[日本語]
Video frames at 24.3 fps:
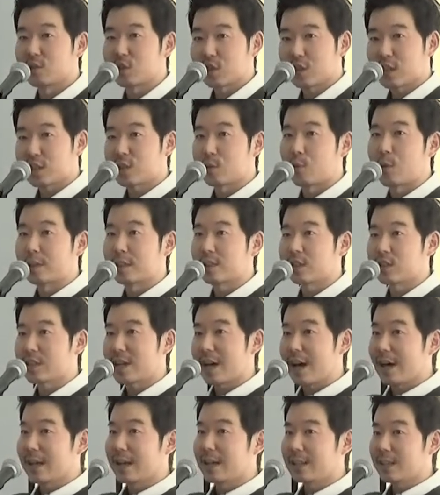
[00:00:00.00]
しかし私
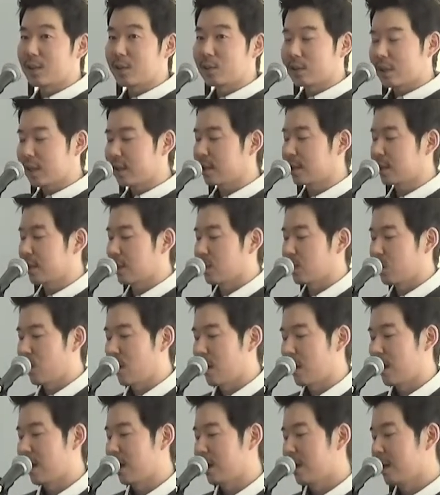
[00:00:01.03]
があなたを立てたの
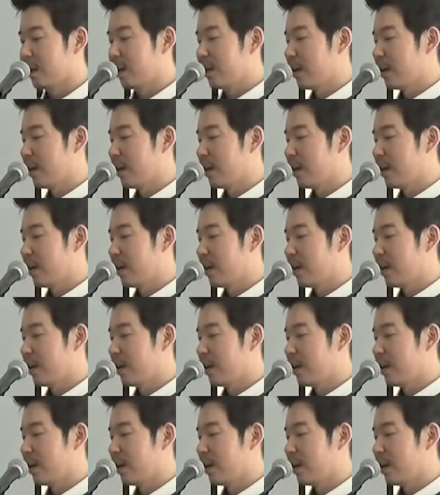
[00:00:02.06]
は